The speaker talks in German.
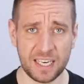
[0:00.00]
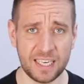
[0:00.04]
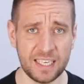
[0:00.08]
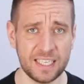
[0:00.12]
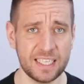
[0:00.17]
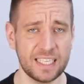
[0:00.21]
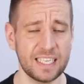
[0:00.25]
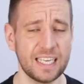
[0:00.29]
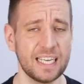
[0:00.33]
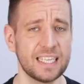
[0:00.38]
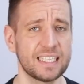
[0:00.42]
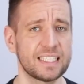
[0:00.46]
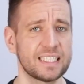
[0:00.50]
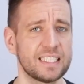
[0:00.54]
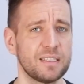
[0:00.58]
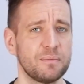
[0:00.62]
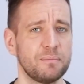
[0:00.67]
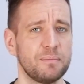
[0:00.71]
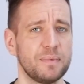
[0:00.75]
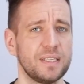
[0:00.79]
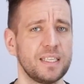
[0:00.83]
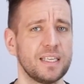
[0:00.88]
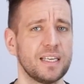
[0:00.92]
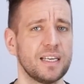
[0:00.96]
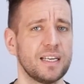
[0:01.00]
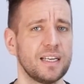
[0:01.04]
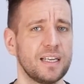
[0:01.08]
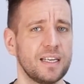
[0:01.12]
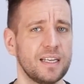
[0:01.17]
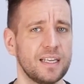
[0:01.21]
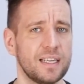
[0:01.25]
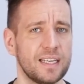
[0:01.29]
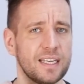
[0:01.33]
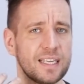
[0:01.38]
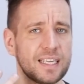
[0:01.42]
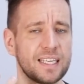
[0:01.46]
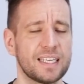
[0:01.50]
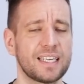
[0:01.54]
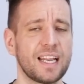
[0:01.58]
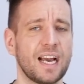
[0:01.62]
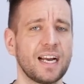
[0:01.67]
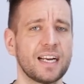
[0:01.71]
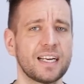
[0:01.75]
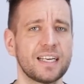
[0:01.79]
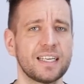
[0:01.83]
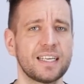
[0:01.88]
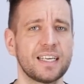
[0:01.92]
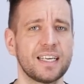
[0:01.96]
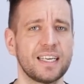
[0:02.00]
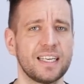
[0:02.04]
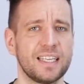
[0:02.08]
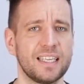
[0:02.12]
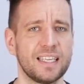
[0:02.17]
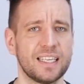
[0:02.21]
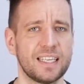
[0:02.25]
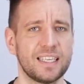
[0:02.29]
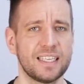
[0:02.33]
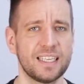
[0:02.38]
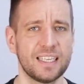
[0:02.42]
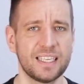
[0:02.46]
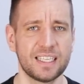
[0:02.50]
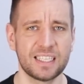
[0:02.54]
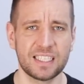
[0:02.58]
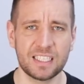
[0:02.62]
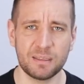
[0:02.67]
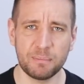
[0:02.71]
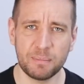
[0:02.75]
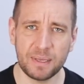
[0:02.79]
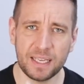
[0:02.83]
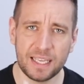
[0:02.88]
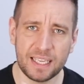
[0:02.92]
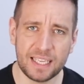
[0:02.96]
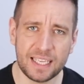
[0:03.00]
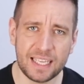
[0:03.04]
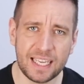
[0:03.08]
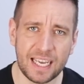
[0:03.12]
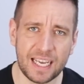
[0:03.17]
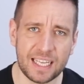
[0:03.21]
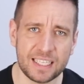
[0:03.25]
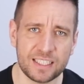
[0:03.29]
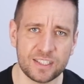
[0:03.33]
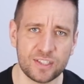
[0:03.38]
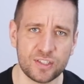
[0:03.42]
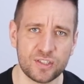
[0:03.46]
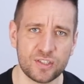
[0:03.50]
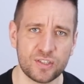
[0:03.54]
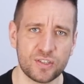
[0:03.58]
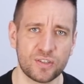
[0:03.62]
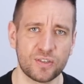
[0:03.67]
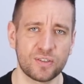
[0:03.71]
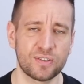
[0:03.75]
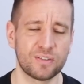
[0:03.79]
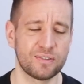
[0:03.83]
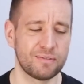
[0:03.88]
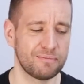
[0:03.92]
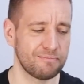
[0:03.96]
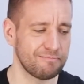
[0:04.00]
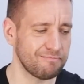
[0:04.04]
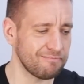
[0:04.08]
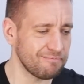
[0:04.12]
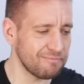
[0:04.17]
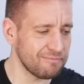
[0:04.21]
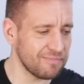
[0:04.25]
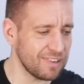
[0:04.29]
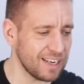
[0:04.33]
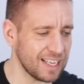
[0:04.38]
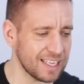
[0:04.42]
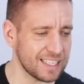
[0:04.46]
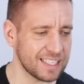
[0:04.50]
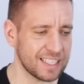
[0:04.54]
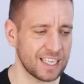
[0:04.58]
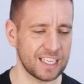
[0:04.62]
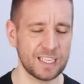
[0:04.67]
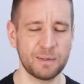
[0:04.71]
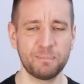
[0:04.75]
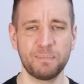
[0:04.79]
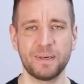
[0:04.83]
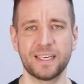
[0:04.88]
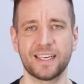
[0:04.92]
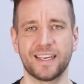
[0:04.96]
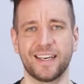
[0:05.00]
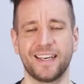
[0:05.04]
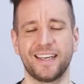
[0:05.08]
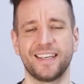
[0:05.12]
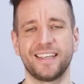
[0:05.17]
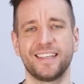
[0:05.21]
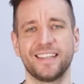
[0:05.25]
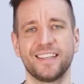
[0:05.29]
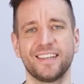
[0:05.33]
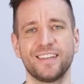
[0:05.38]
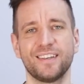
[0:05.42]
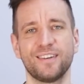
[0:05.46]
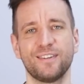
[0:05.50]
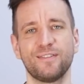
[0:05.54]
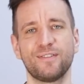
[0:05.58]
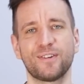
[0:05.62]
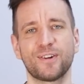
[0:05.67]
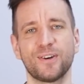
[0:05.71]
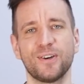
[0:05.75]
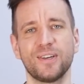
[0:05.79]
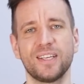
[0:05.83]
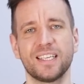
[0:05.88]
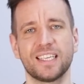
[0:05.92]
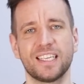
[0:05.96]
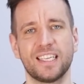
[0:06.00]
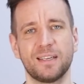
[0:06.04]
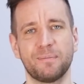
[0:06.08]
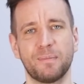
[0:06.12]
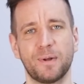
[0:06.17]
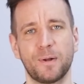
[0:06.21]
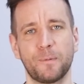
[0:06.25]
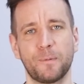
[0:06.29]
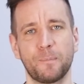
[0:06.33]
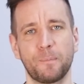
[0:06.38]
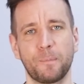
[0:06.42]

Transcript: kann ich jetzt in mir Gedanken kreieren, die mir jetzt schon vielleicht Dankbarkeit, Freude geben?